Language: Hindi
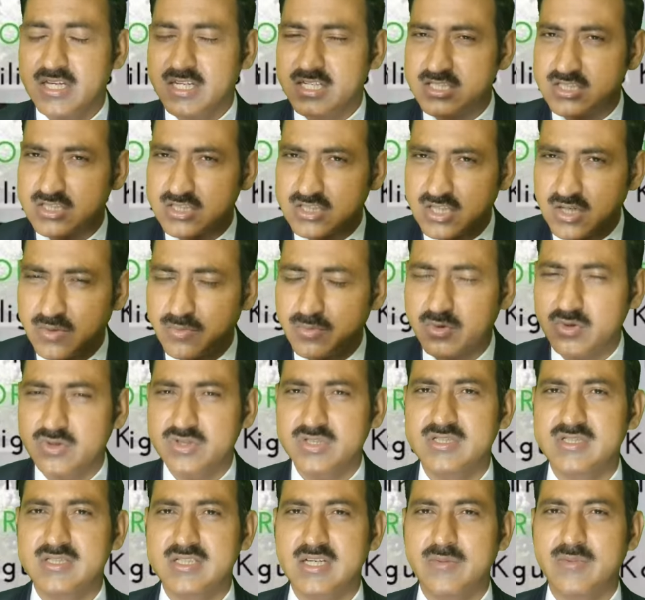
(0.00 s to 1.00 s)
ये सब
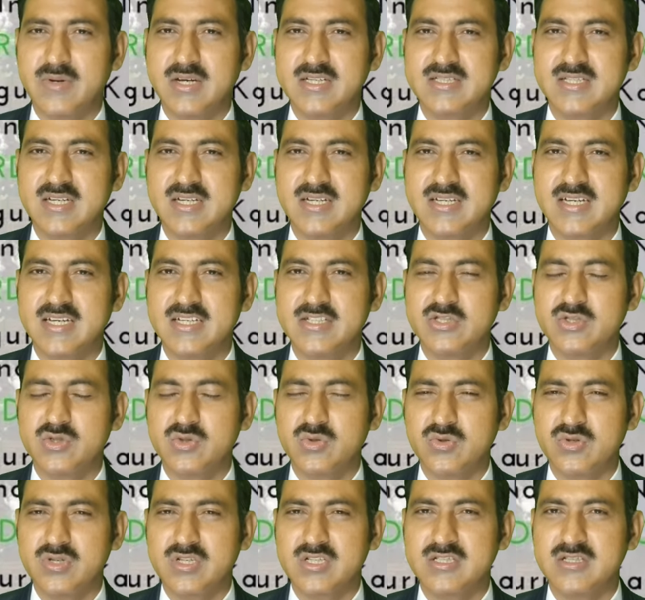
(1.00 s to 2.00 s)
क्वेश्चंस का आंसर लेके हैं
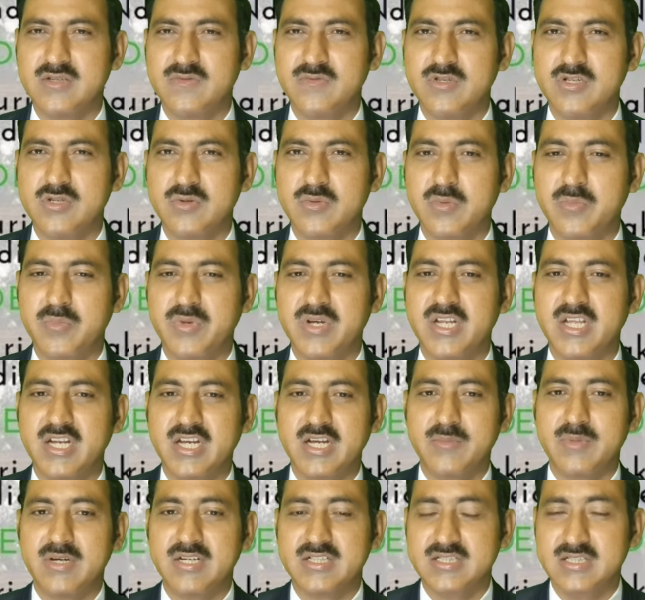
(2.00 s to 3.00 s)
छोटी सी वीडियो में बने
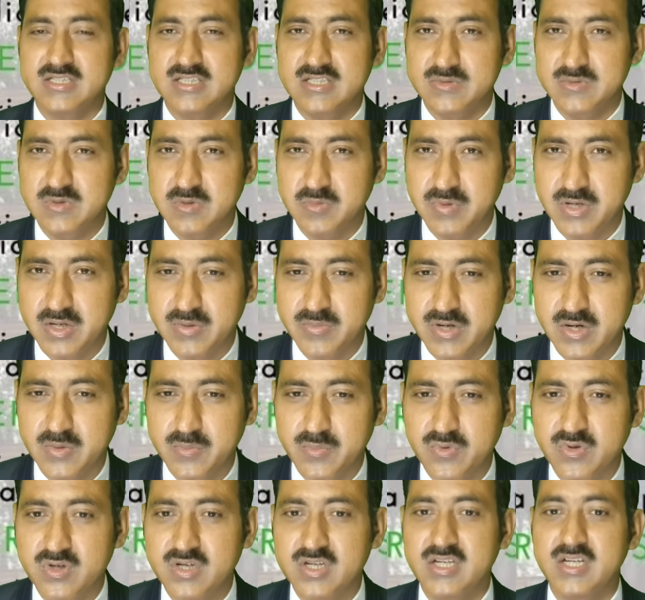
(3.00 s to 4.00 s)
रहे हमारे साथ सबसे पहला हमारा
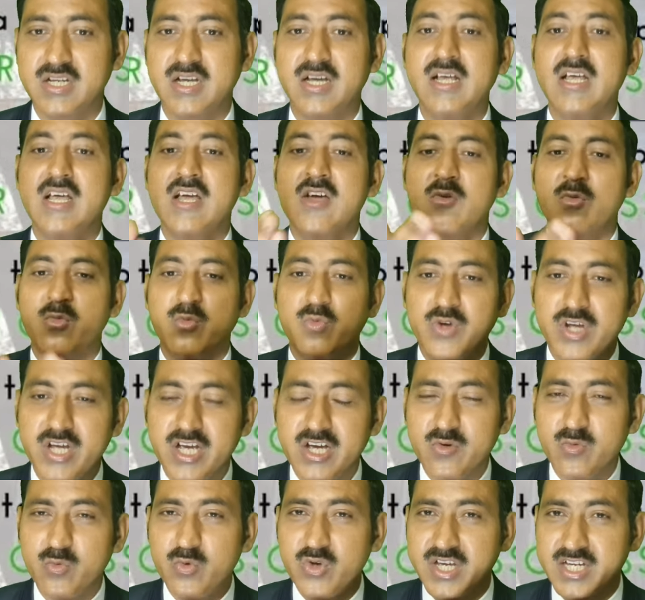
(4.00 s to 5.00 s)
पॉइंट है
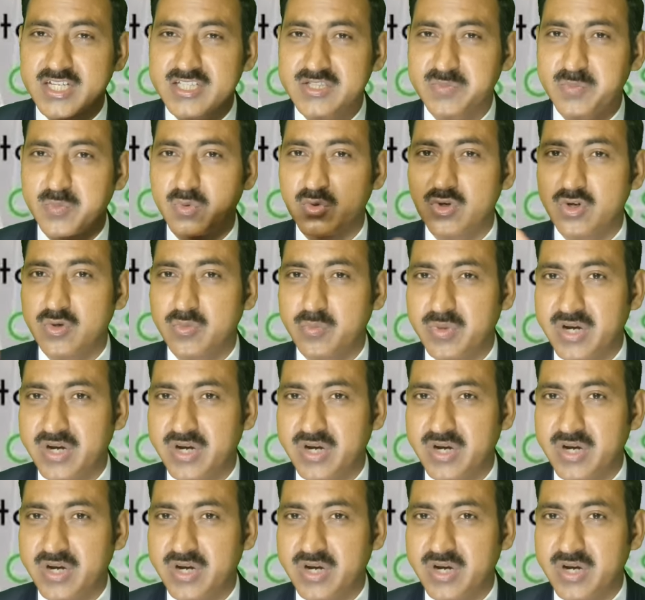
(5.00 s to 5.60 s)
वेयर वी एक्सपोर्ट